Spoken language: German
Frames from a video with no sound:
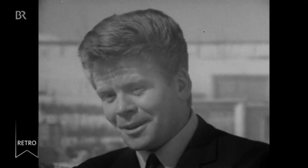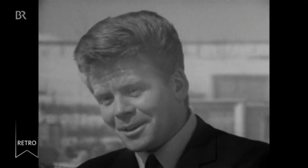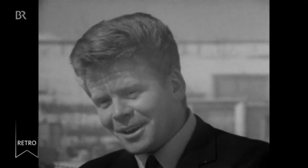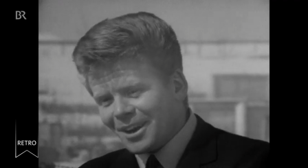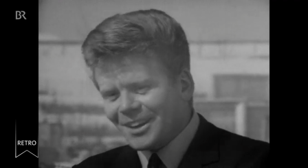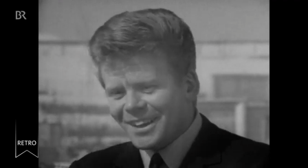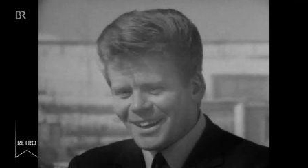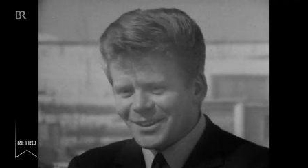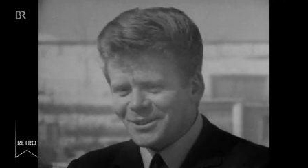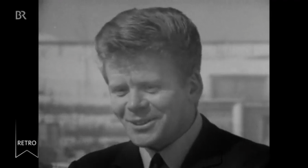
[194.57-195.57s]
Ja,
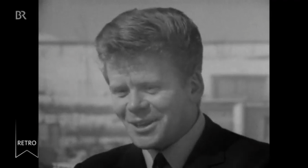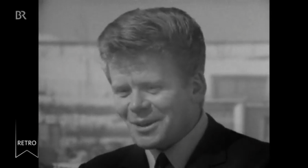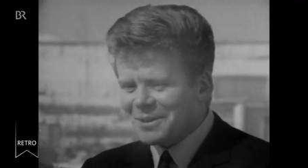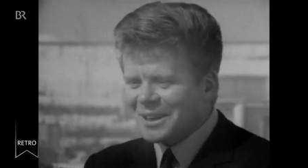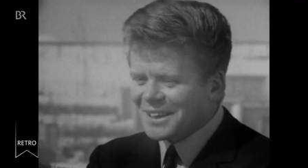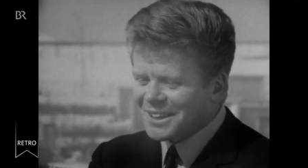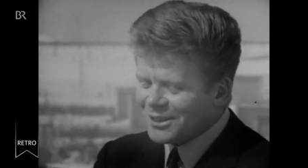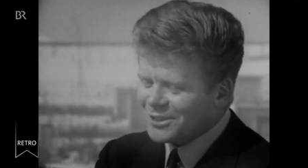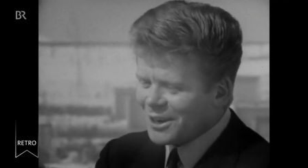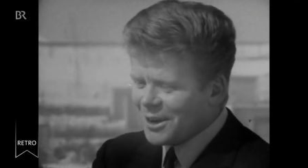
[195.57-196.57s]
Was? das kann man nicht
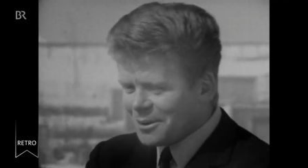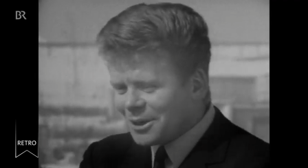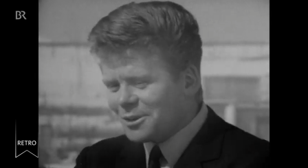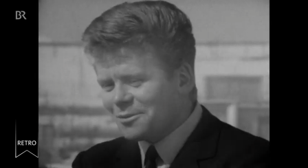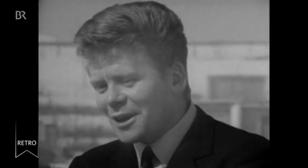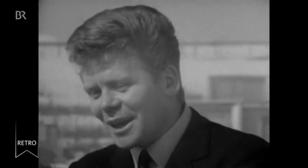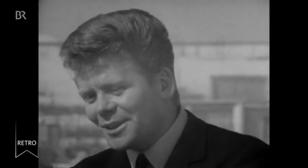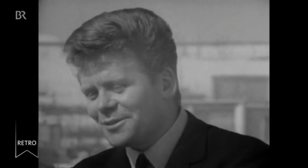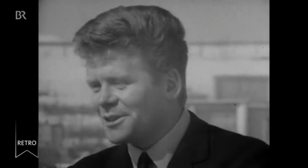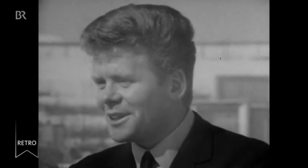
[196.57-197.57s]
genau sagen, aber ich hoffe,
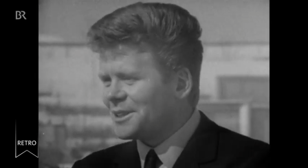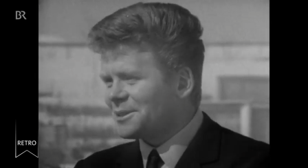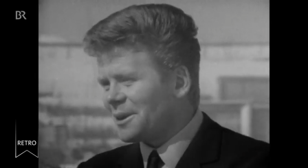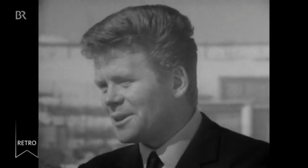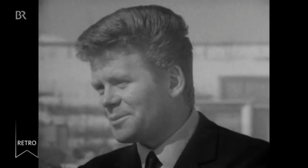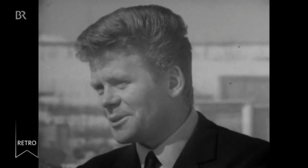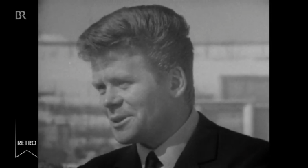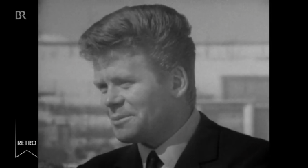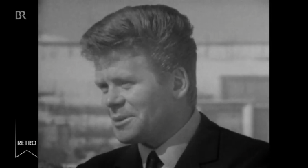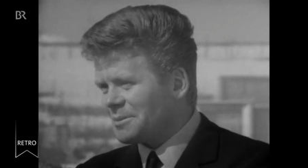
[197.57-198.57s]
einer von denen zwei ist
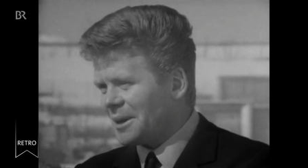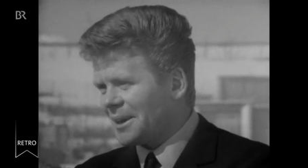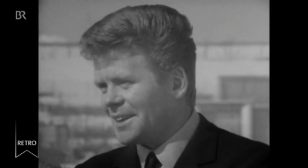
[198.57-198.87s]
bestimmt dabei.